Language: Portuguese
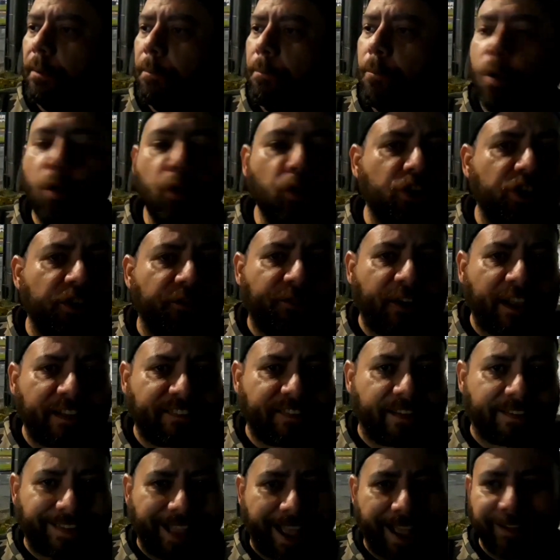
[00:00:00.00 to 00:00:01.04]

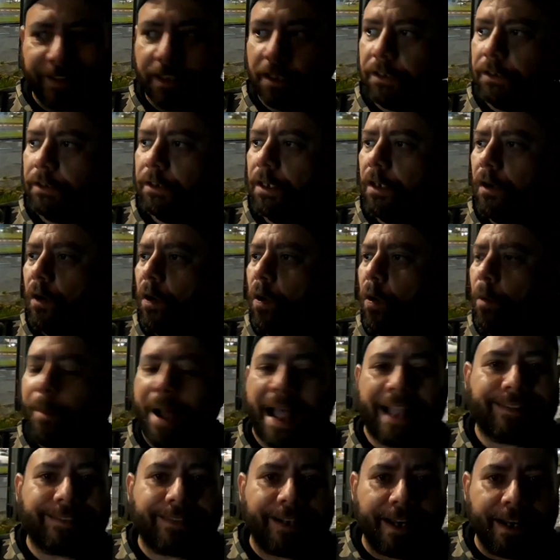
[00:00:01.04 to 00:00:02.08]
multifacetada,
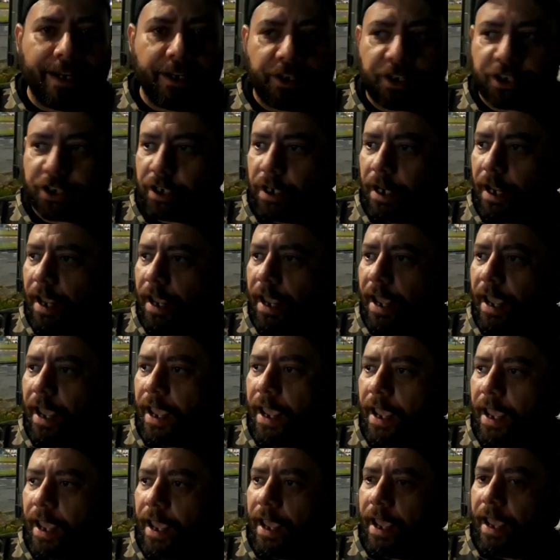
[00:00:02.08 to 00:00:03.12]
uma atriz é, é,
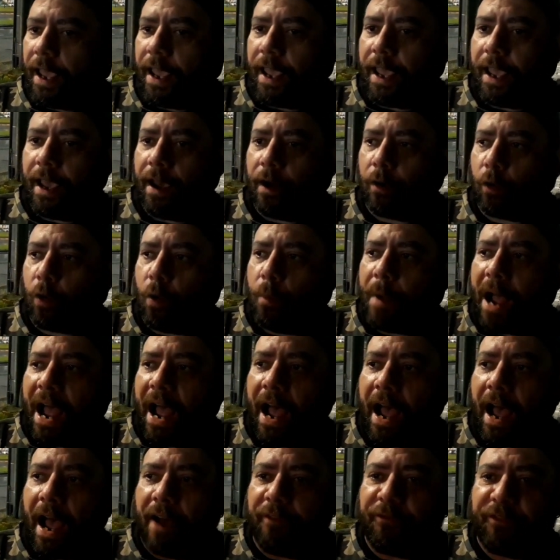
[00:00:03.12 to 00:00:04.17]
é, com é,
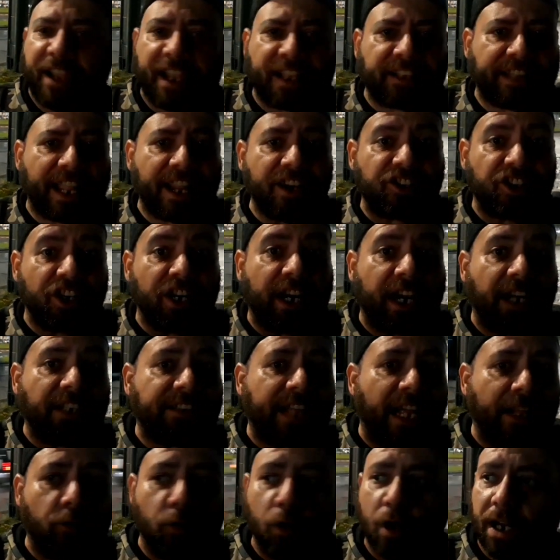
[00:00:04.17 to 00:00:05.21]
uma vertente
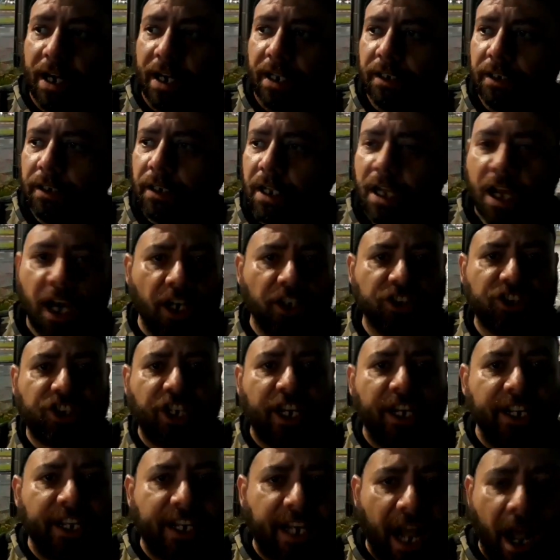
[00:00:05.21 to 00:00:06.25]
encantadora,
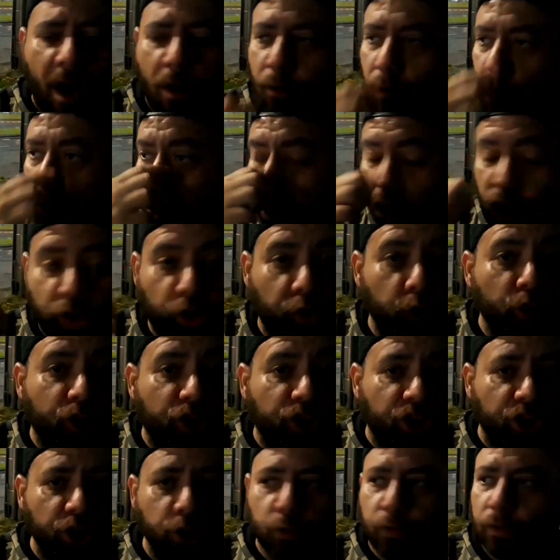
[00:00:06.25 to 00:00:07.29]
angelical,
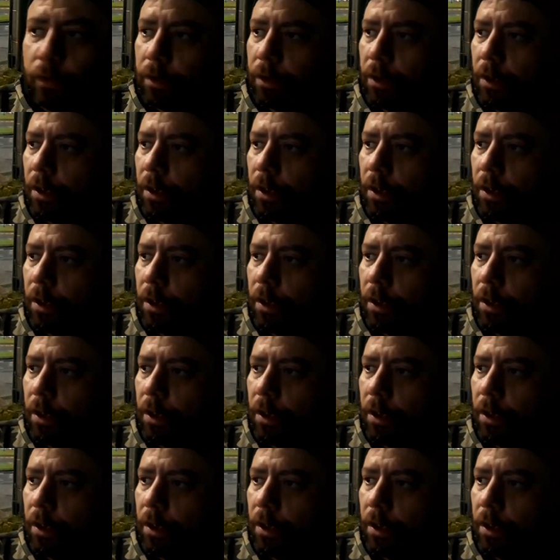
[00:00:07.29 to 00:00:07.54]
sutil,